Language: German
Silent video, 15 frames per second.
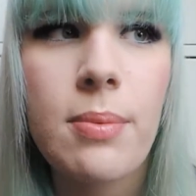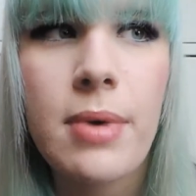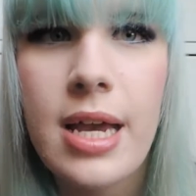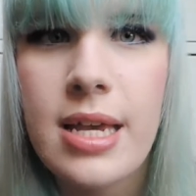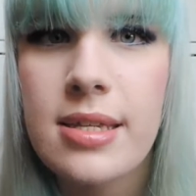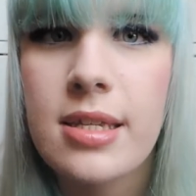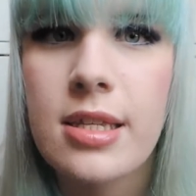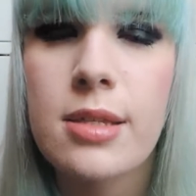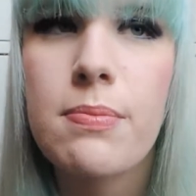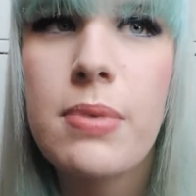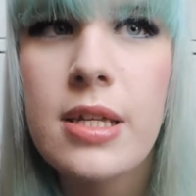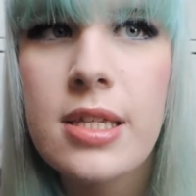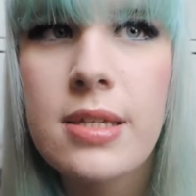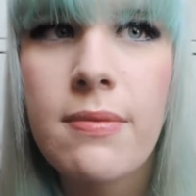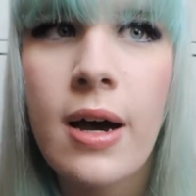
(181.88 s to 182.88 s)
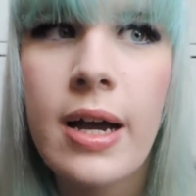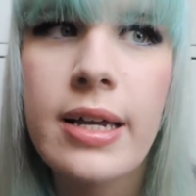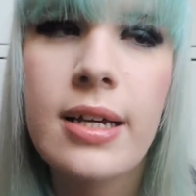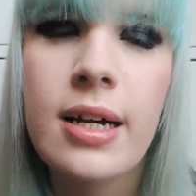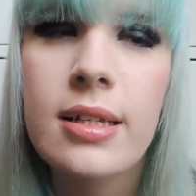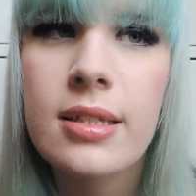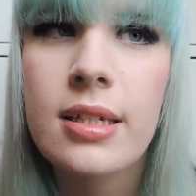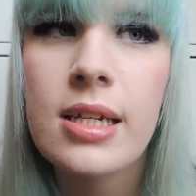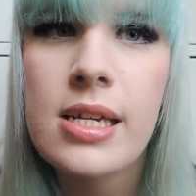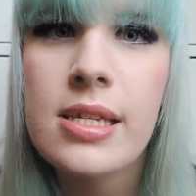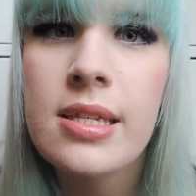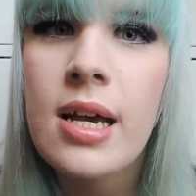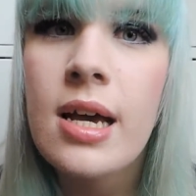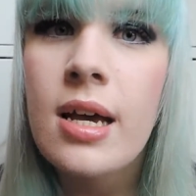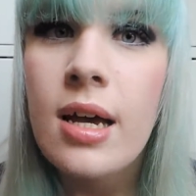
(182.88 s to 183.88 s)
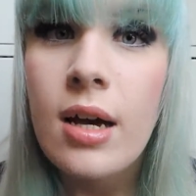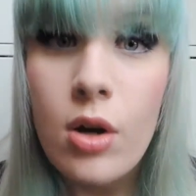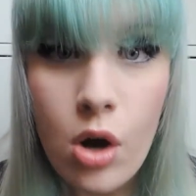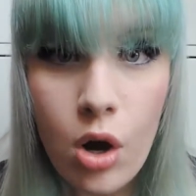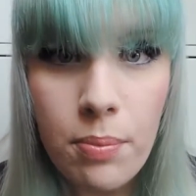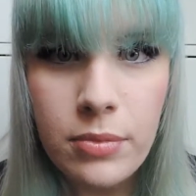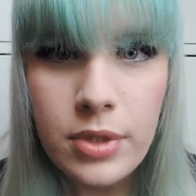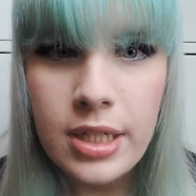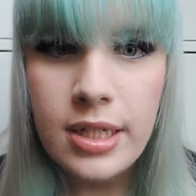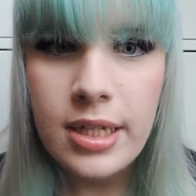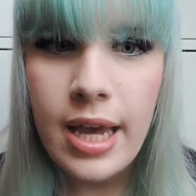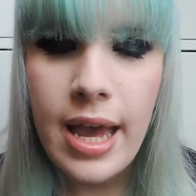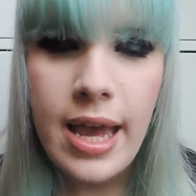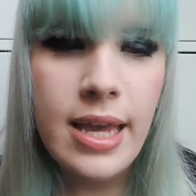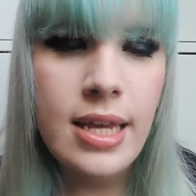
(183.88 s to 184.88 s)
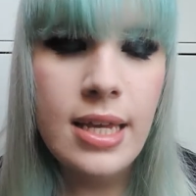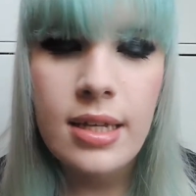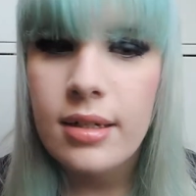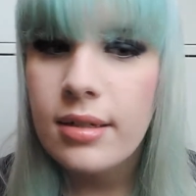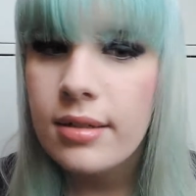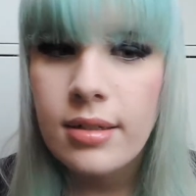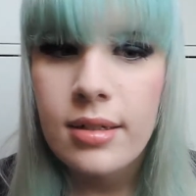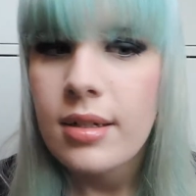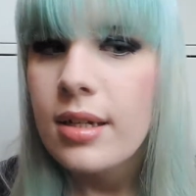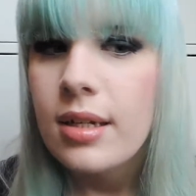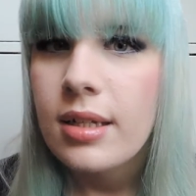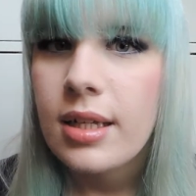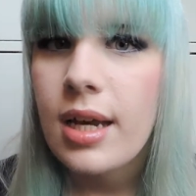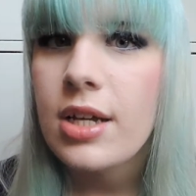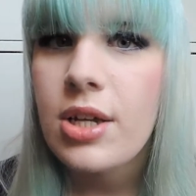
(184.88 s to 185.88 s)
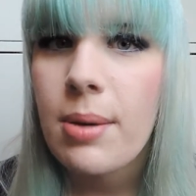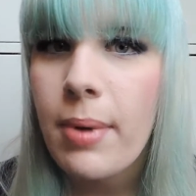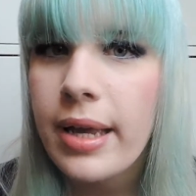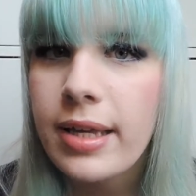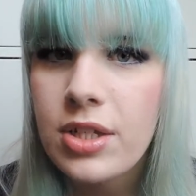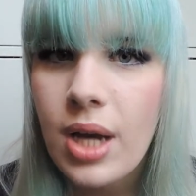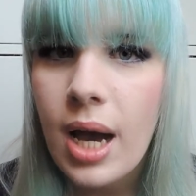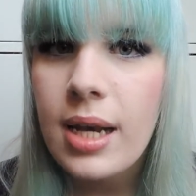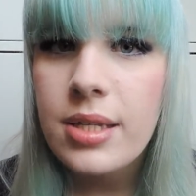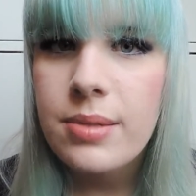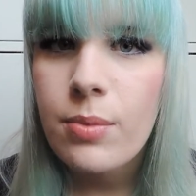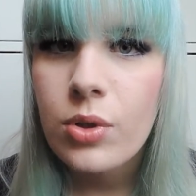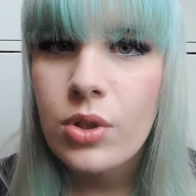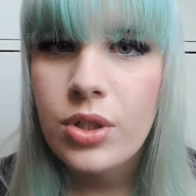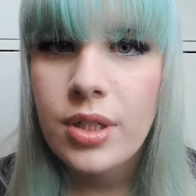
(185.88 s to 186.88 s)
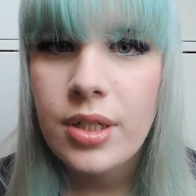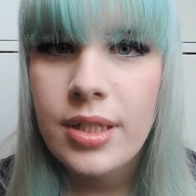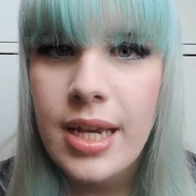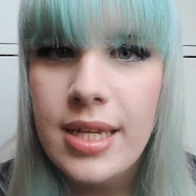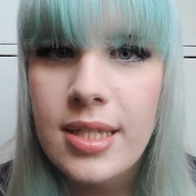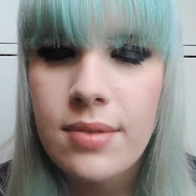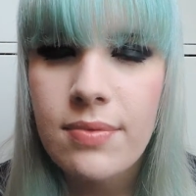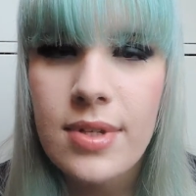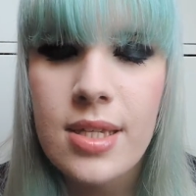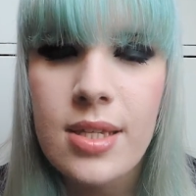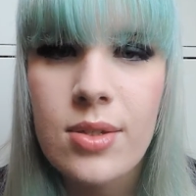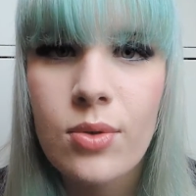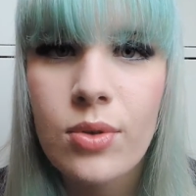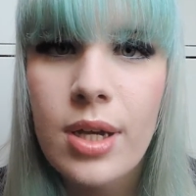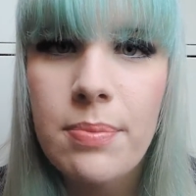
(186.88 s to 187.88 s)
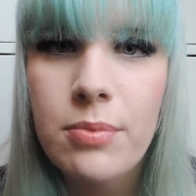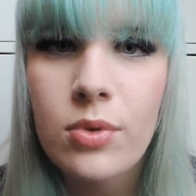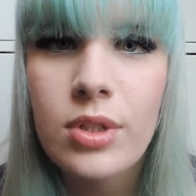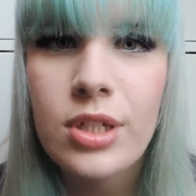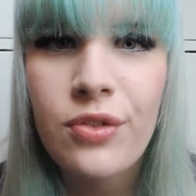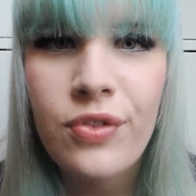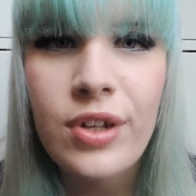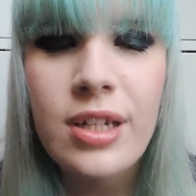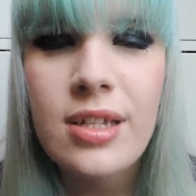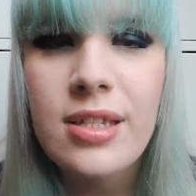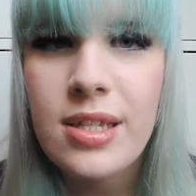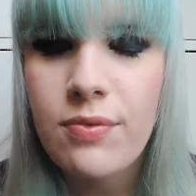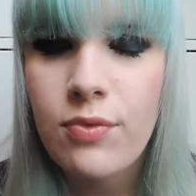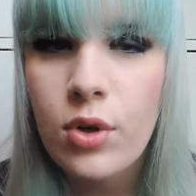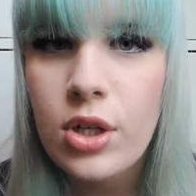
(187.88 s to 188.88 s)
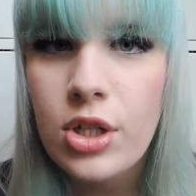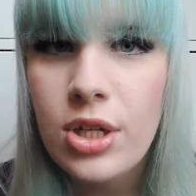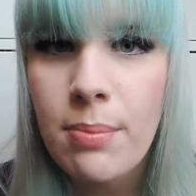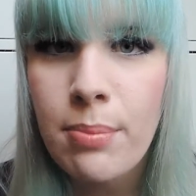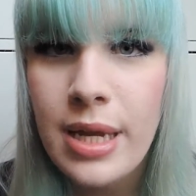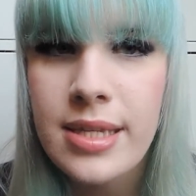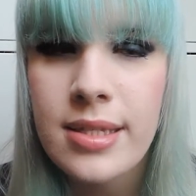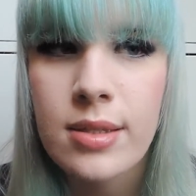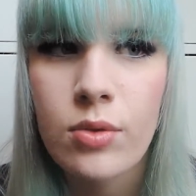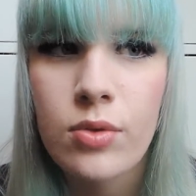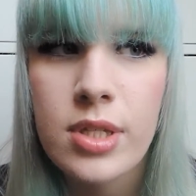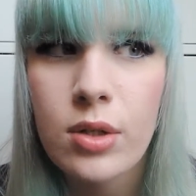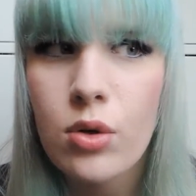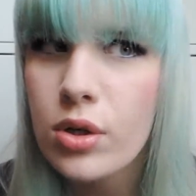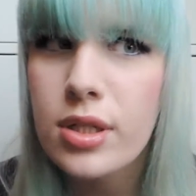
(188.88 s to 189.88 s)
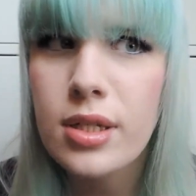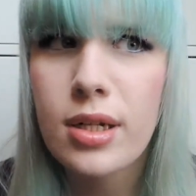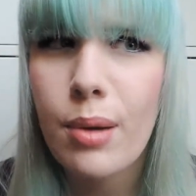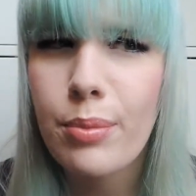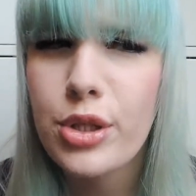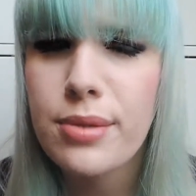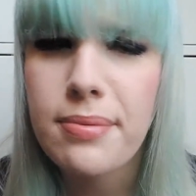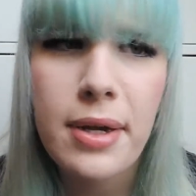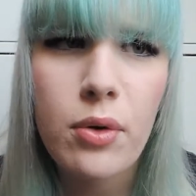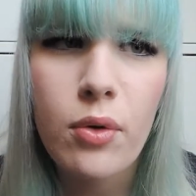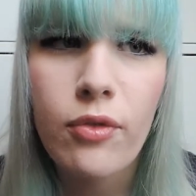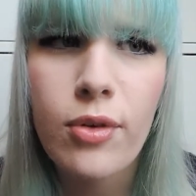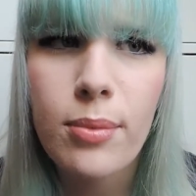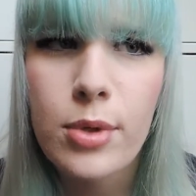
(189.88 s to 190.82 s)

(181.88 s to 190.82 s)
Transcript: ich habe Essence, P2, Catrice, Urban Decay, äh, ja, ich habe eigentlich alles Mögliche getestet, was es so gibt und ich finde sie wirklich am besten. Und sie kostet, glaube ich, 2,25